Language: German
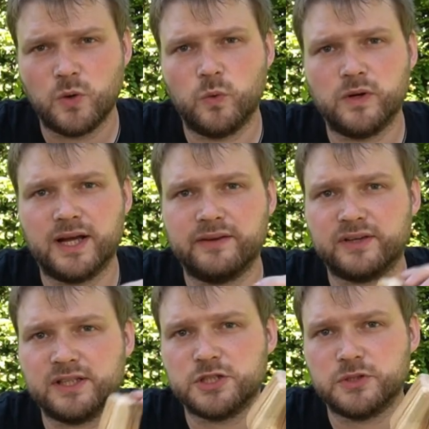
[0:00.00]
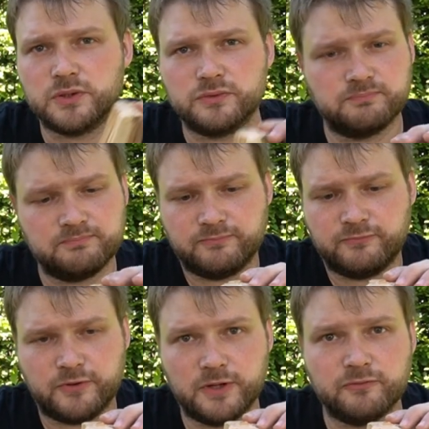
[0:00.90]
oder einfach ein Stück
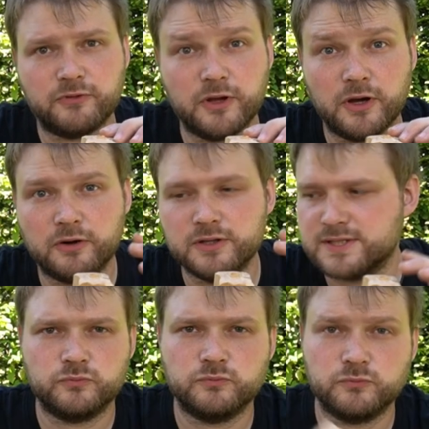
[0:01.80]
von einem Feuerholz.